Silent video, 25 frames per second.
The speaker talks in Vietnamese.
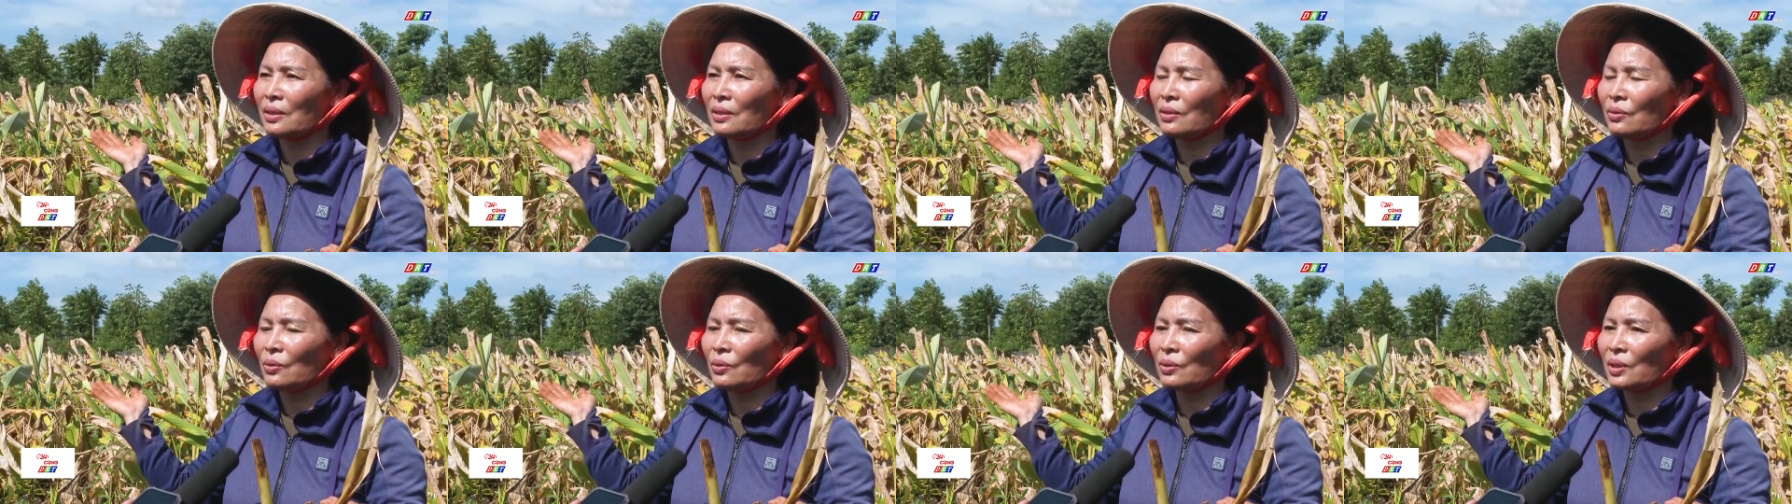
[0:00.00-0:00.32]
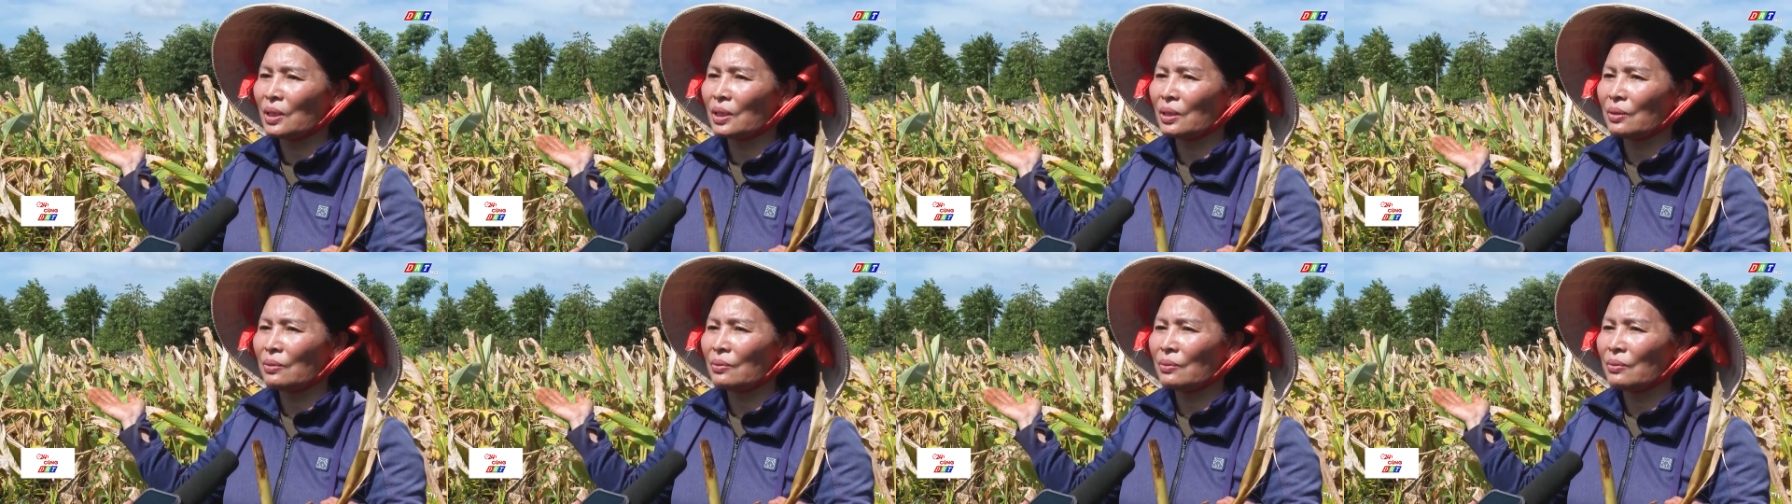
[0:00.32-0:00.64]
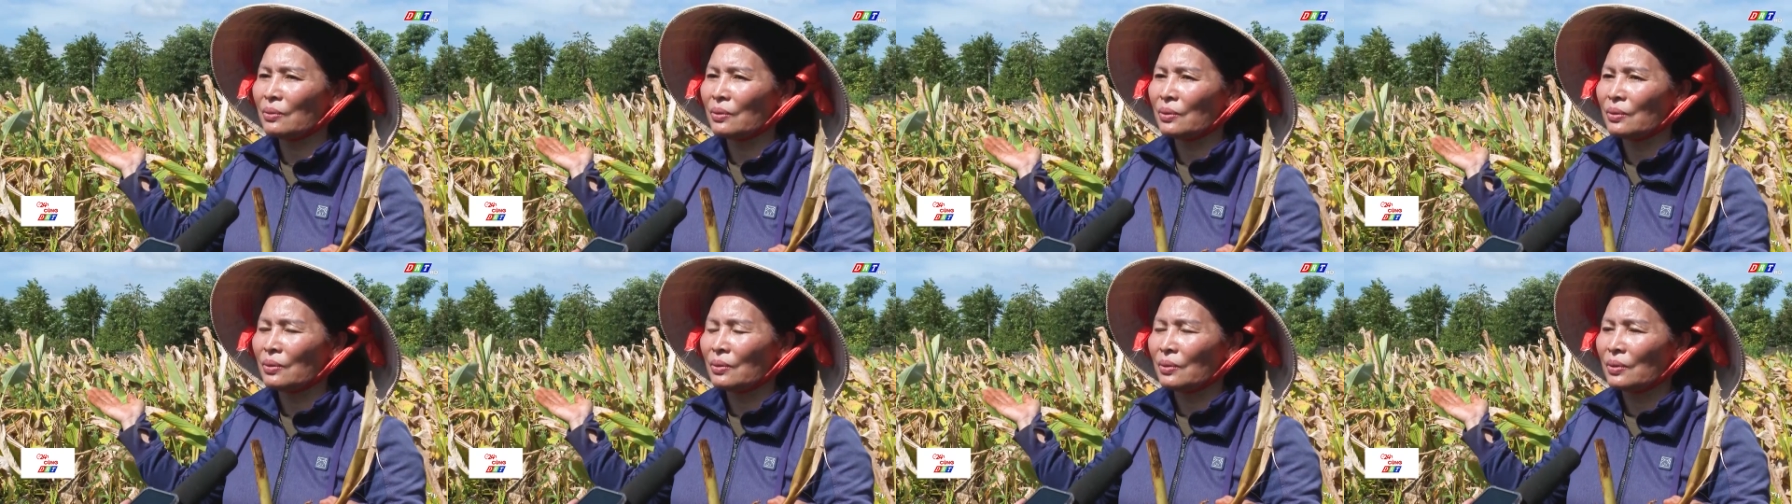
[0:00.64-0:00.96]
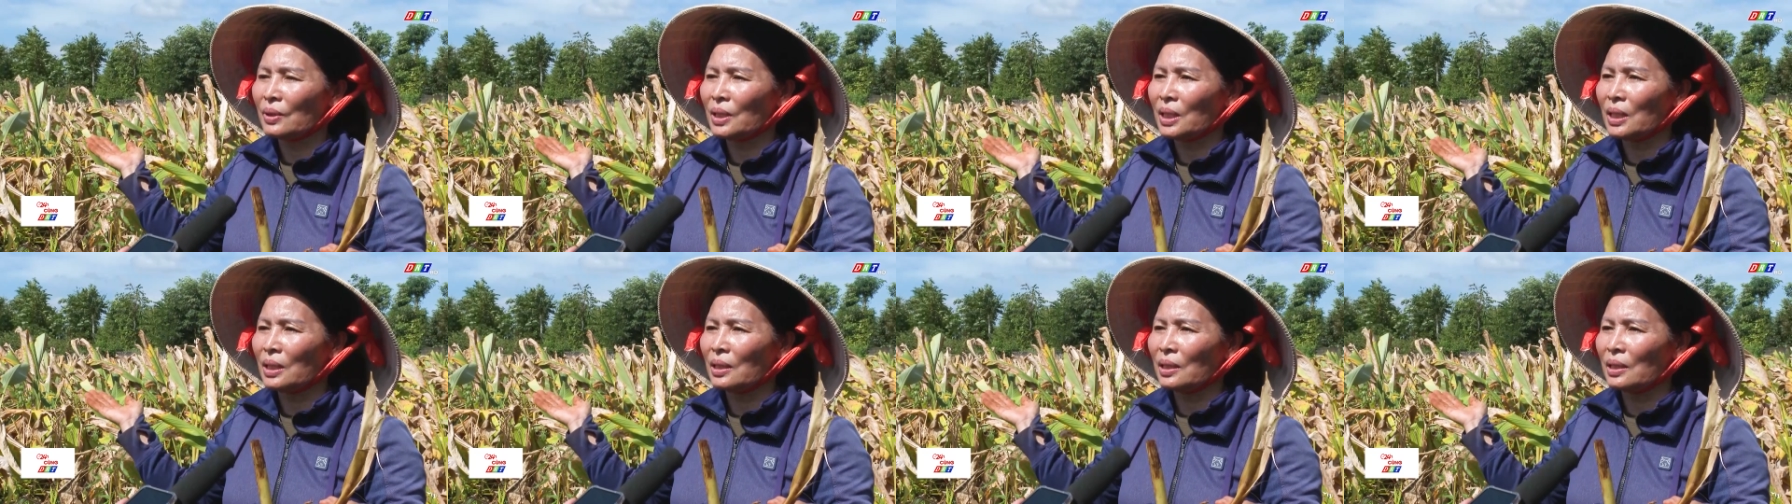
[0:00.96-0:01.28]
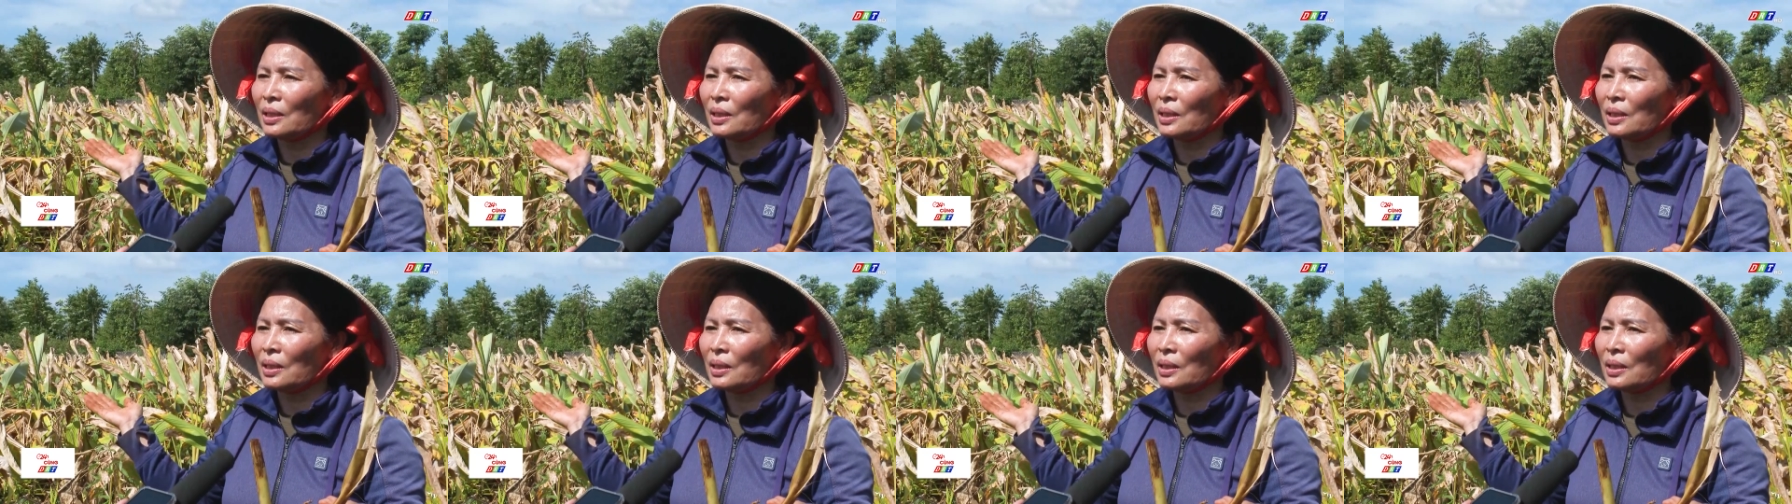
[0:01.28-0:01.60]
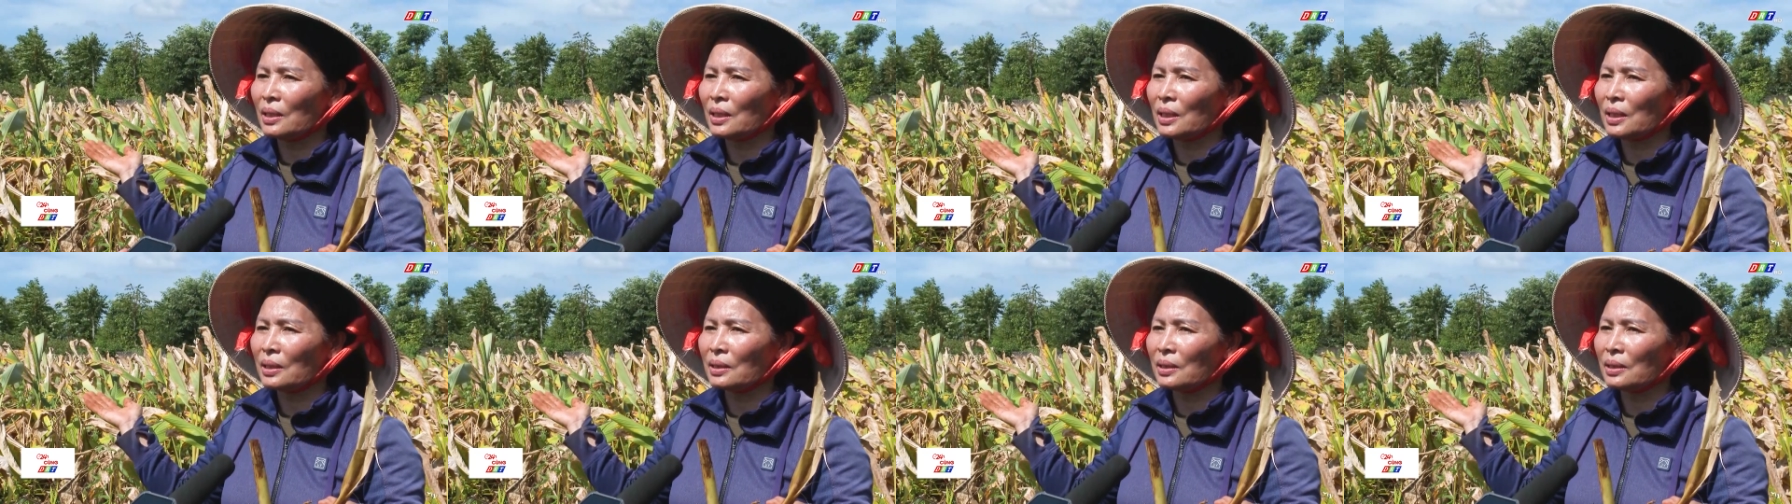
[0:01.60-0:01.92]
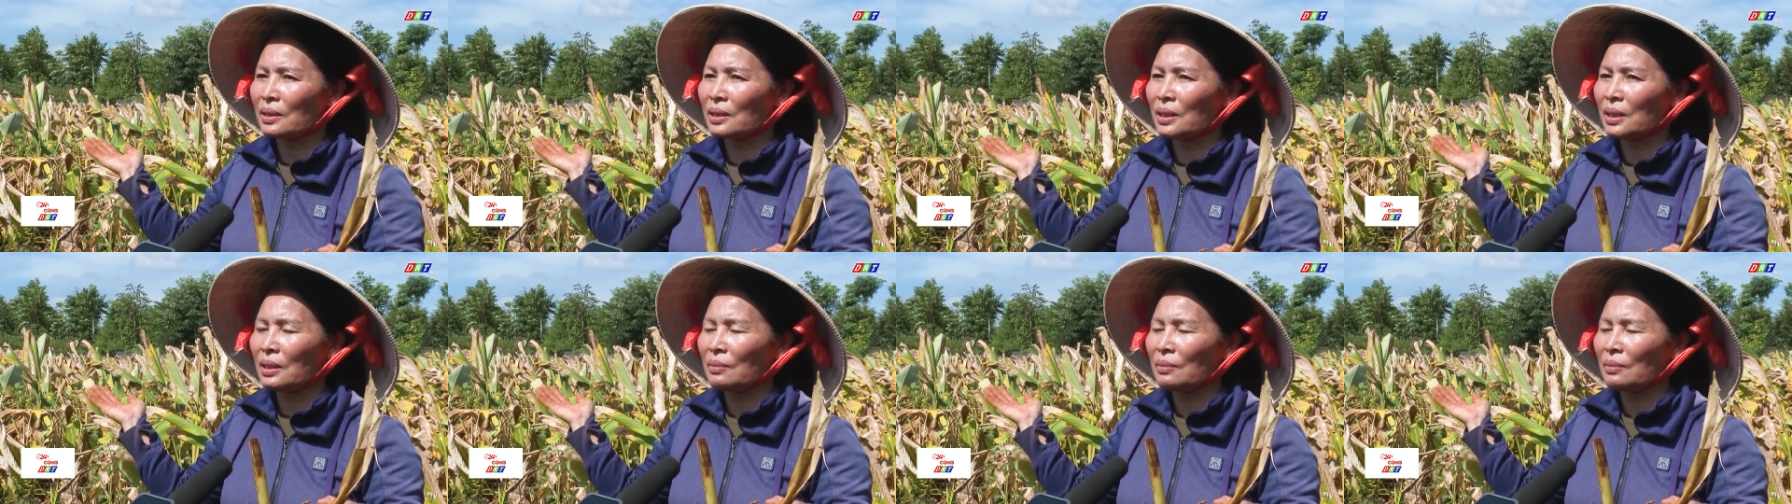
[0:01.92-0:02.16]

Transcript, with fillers: hồ tiêu để là tới